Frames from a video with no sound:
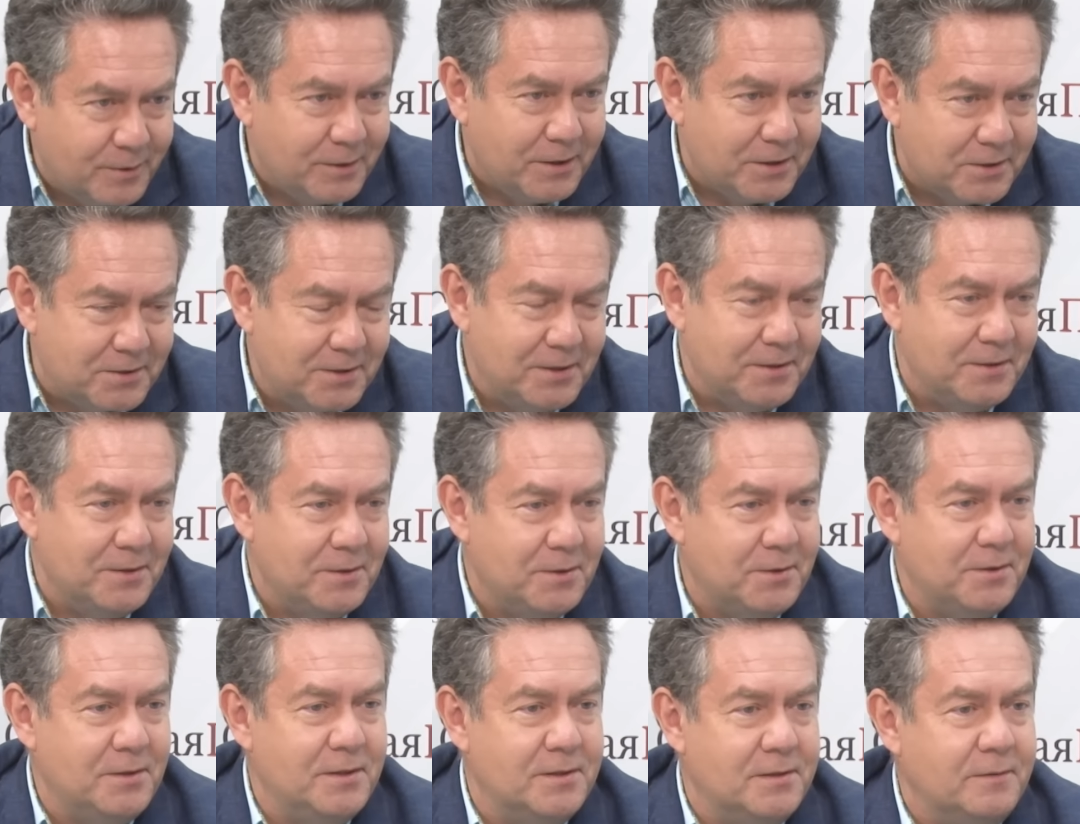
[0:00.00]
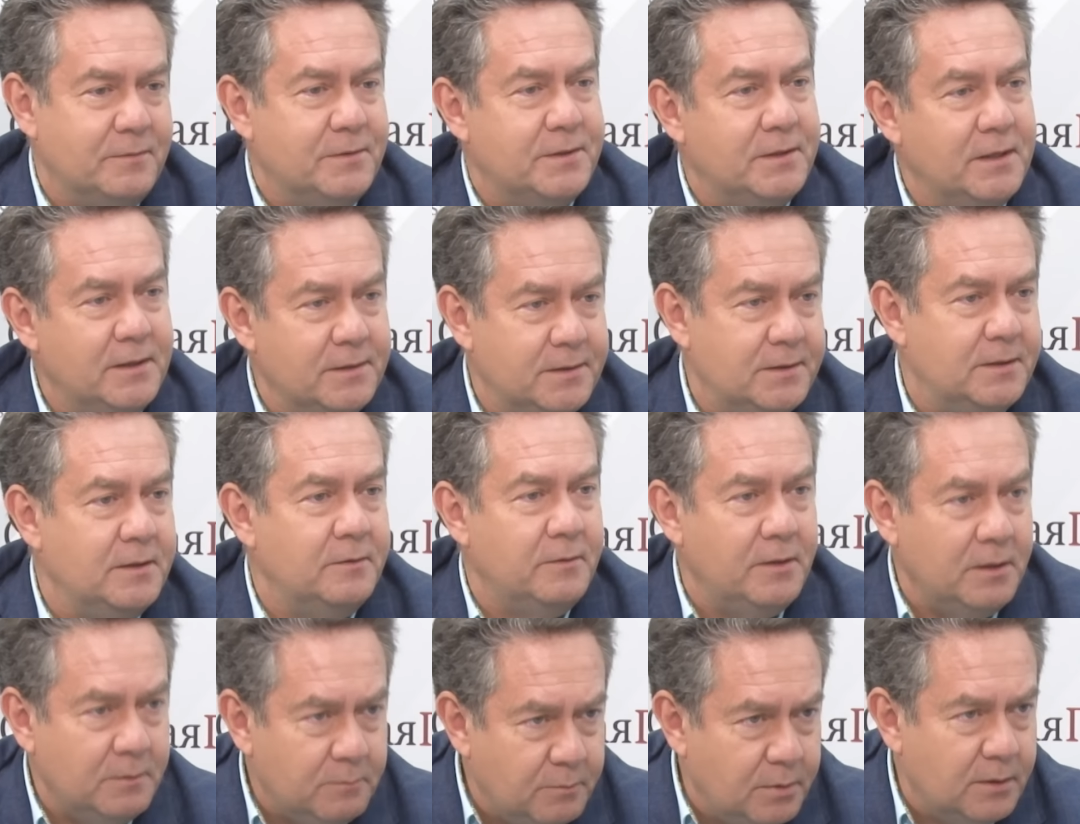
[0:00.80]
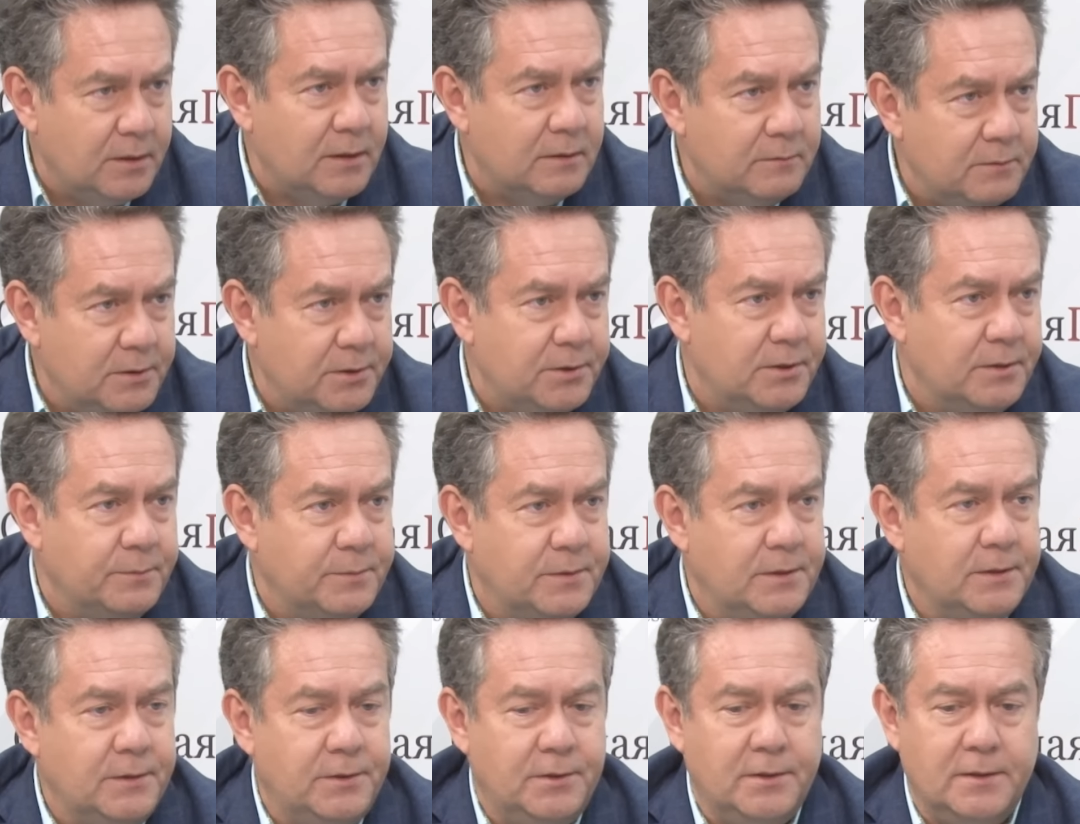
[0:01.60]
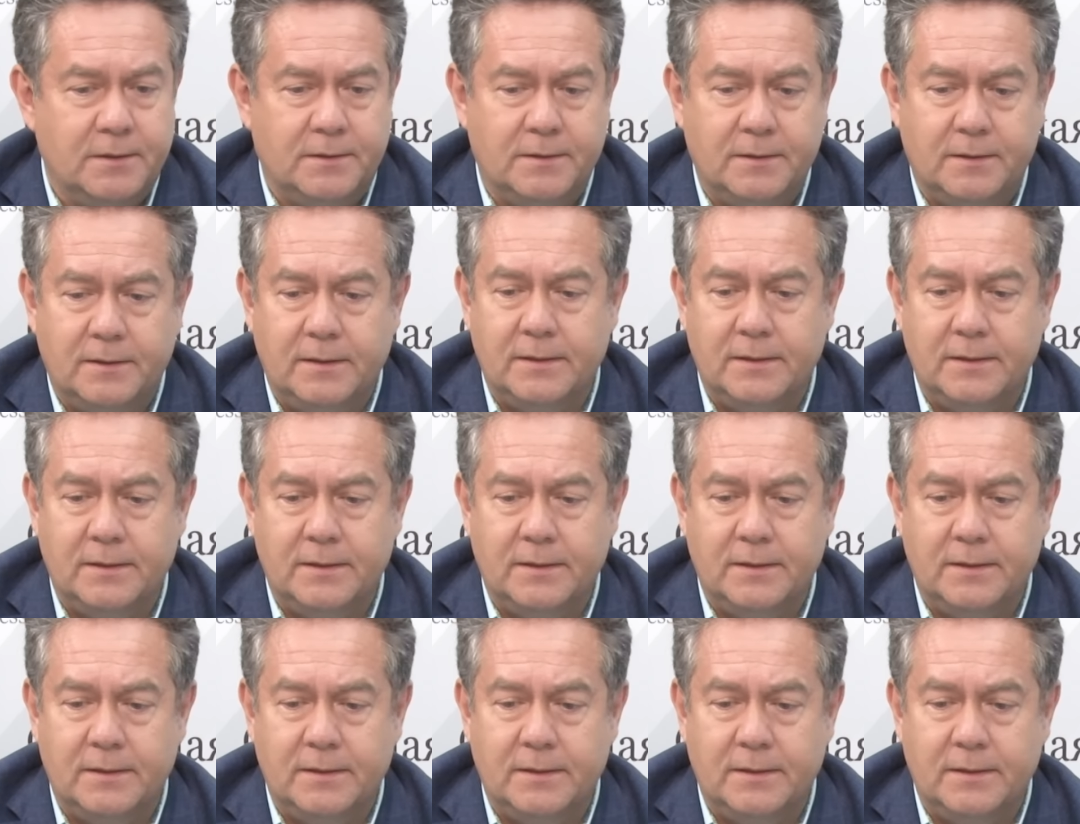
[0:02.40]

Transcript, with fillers: Продолжительность жизни в советское время была выше, чем сейчас.